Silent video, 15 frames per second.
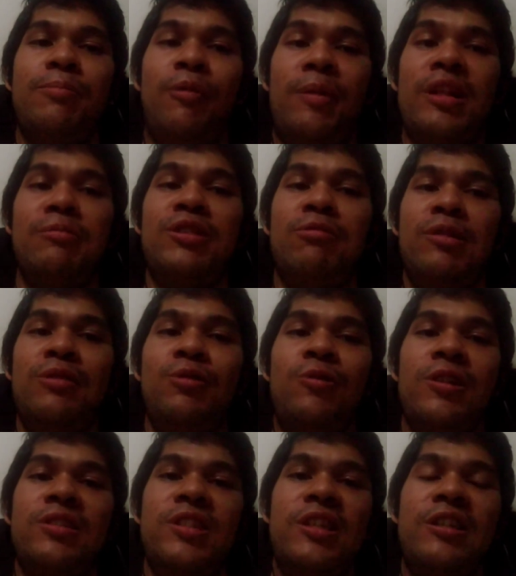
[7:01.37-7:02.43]
ด ผมอาจจะมีชีวิตอยู่
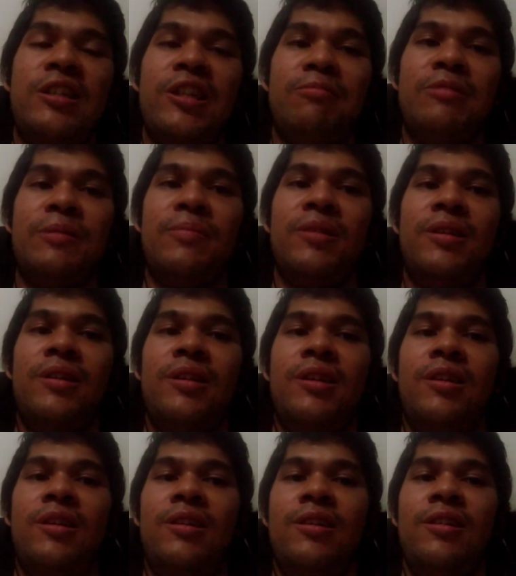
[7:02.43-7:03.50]
ก็จริง แต่แบบ
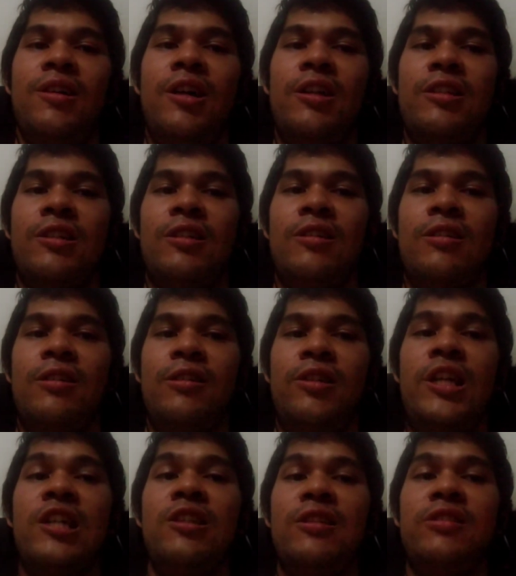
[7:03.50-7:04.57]
อาจจะ
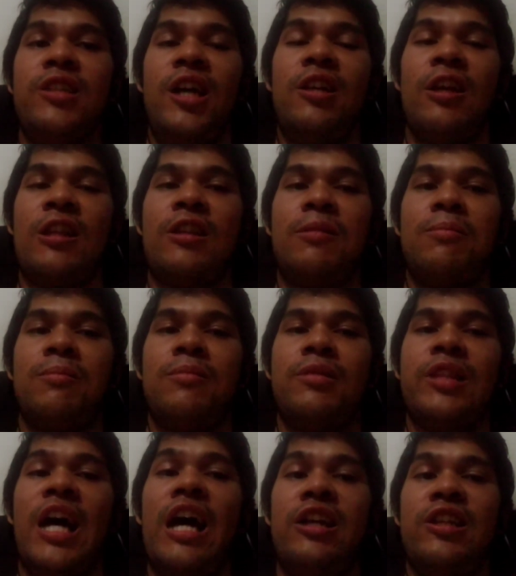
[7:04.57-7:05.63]
dead inside จะ
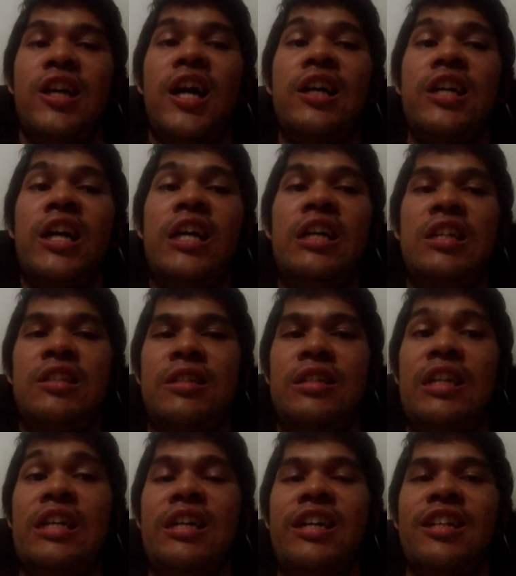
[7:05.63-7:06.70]
ตายจากข้างใน
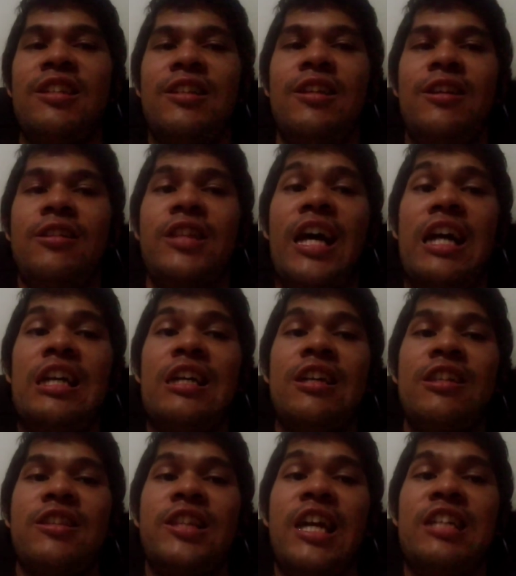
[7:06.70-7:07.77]
นะตาย
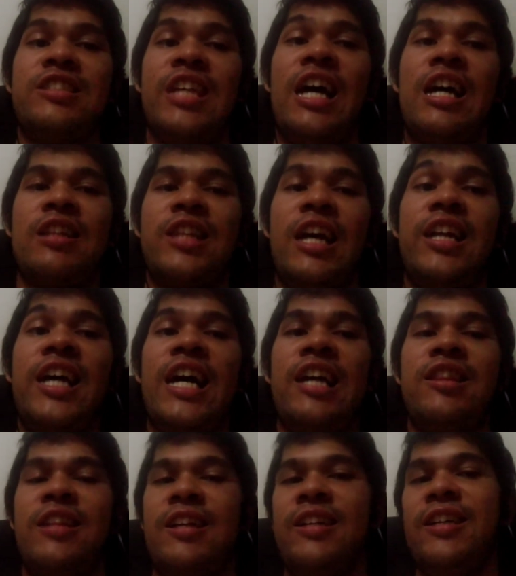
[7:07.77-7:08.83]
ตายซาก ตายด้า
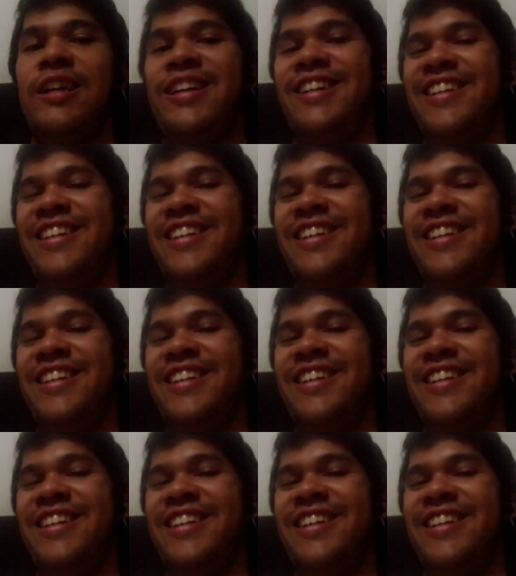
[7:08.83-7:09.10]
นอะไร